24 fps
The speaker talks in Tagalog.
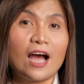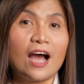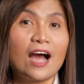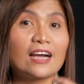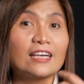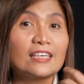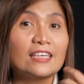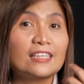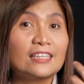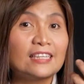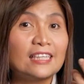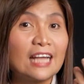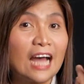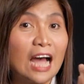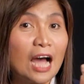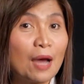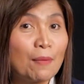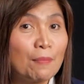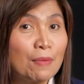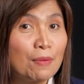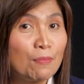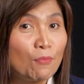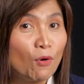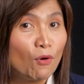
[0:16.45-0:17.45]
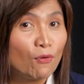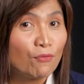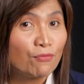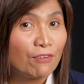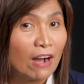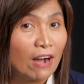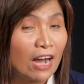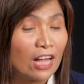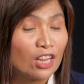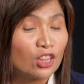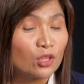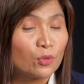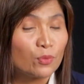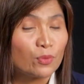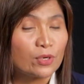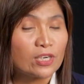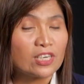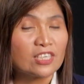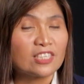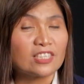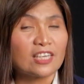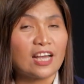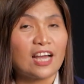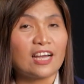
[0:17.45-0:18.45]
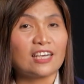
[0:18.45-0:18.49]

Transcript: ang dami mong followers,